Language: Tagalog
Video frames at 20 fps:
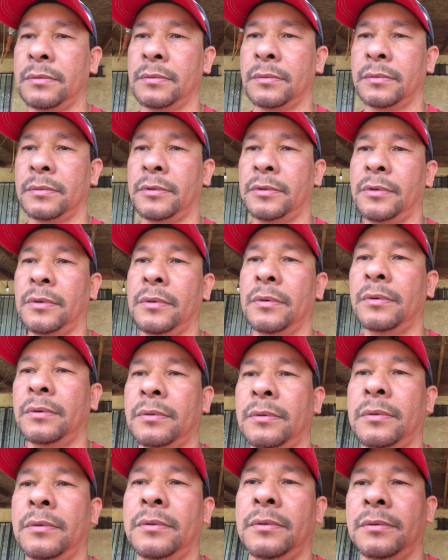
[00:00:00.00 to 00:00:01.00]
yung
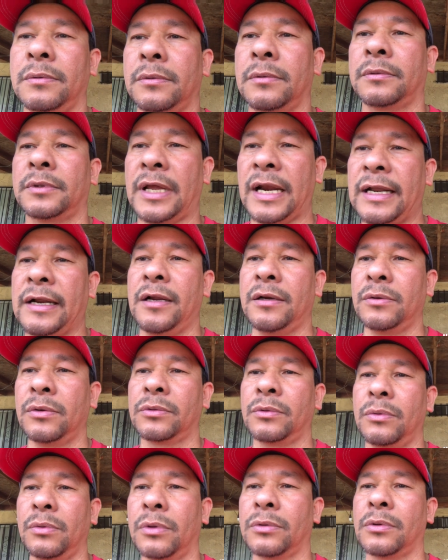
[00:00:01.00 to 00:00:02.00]
talagang
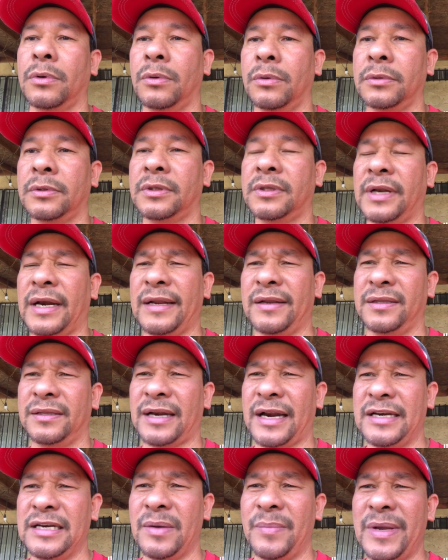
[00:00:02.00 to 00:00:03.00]
lutong-luto, dry,
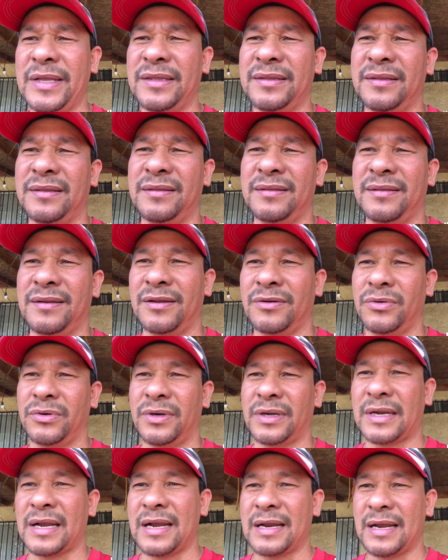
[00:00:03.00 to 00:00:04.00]
dry naman. Ano,
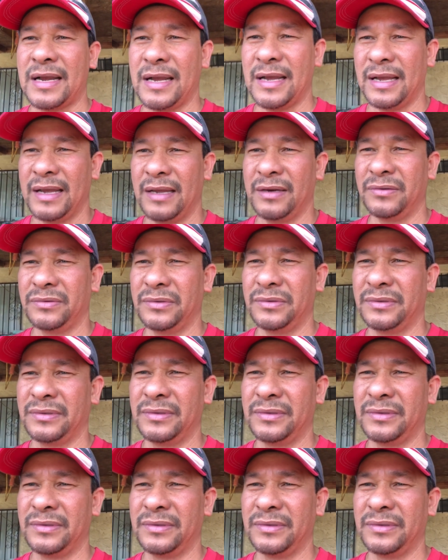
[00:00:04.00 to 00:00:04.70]
nakaka, ano,